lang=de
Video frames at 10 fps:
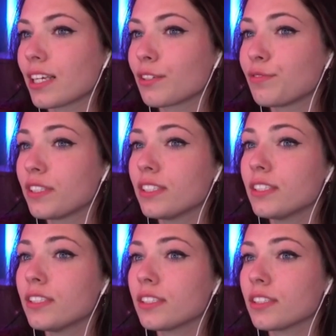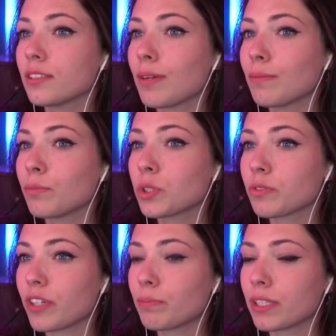finde, äh, man muss
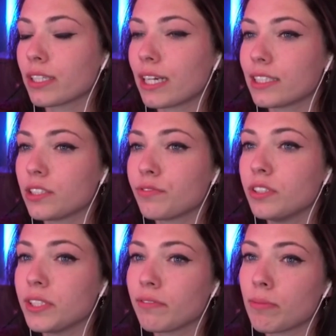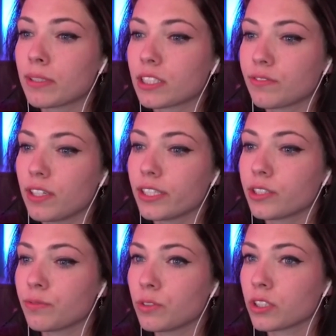Fremdgehen gar nicht definieren, wenn man sich
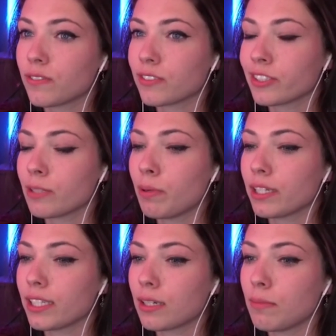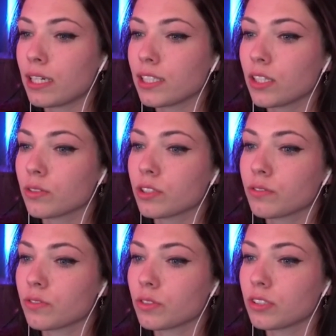verletzt fühlt durch was, was der Partner gemacht hat und,
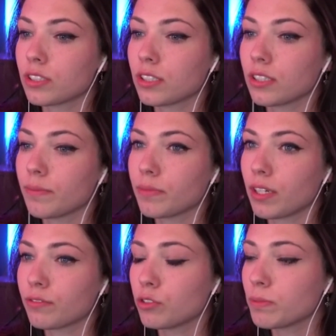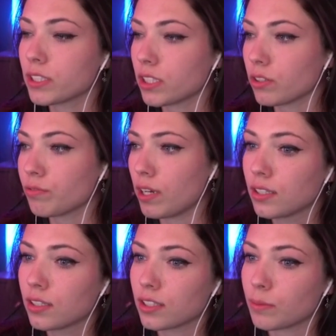und äh, dann fühlt man sich dadurch
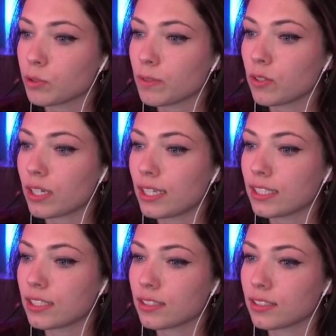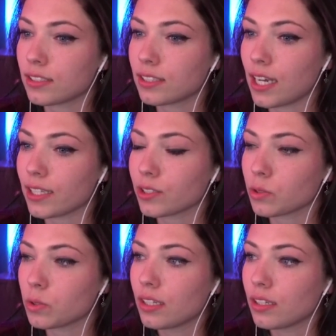verletzt. Da muss man auch gar nicht sagen,
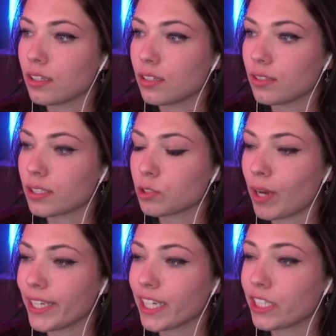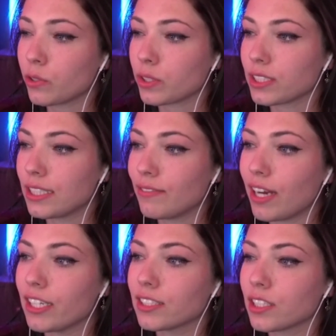so äh, das so einkategorisieren,
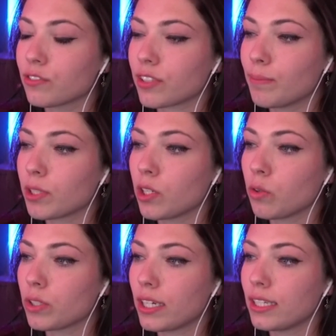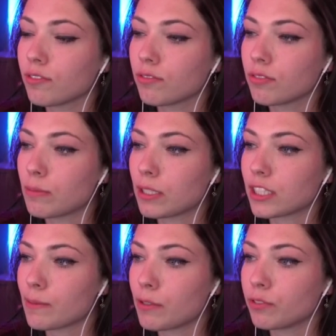war das jetzt Fremdgehen oder nicht. Wenn man
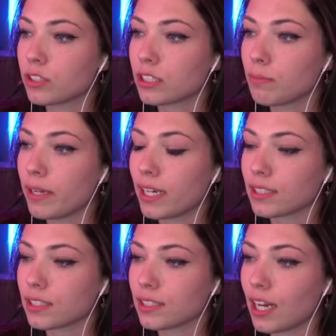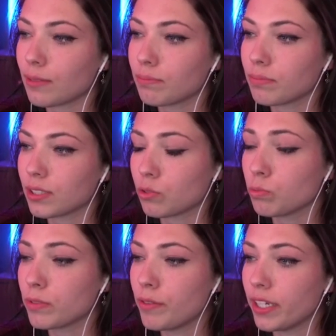selber für sich merkt, es tat, das
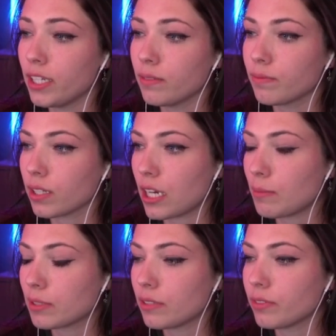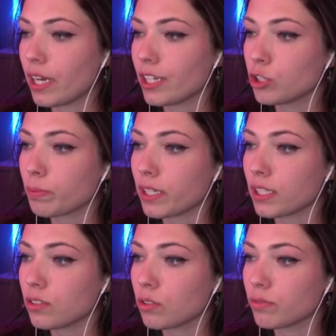tut mir weh, dann kann man es entweder
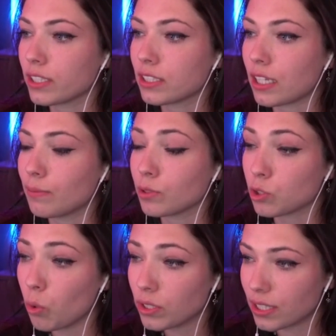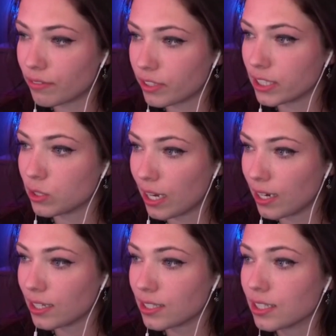ansprechen und wenn es einem so sehr weh
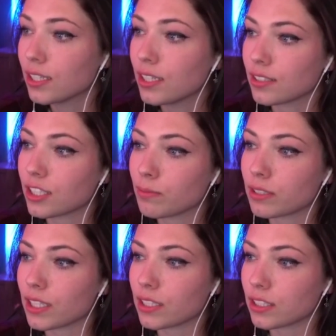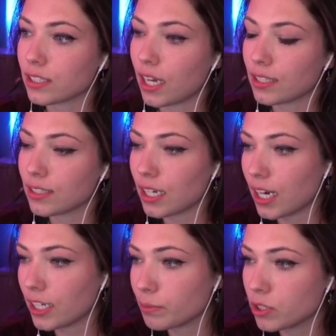tat, dass man sagt, ich kann da
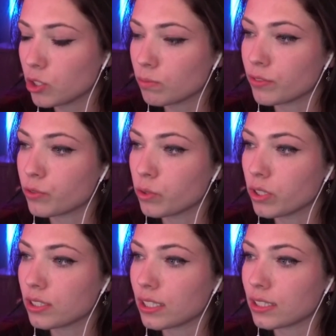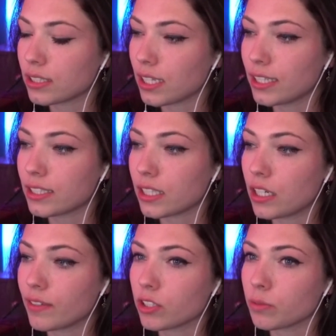keine Beziehung mehr führen, dann ist es eigentlich
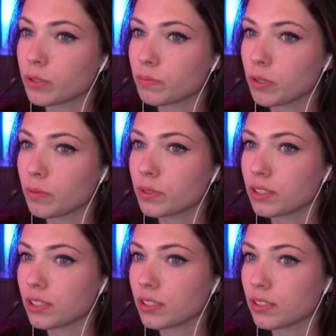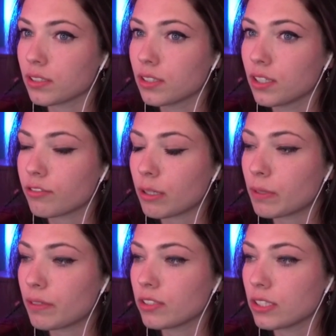irrelevant, ob es äh,
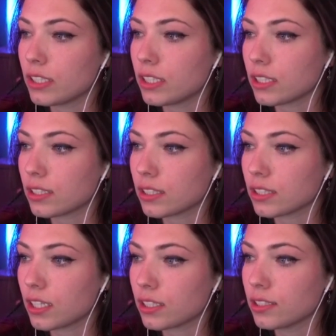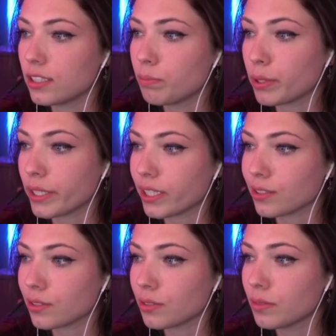fremdgehen oder nicht, dann ist es halt ein Dealbreaker so.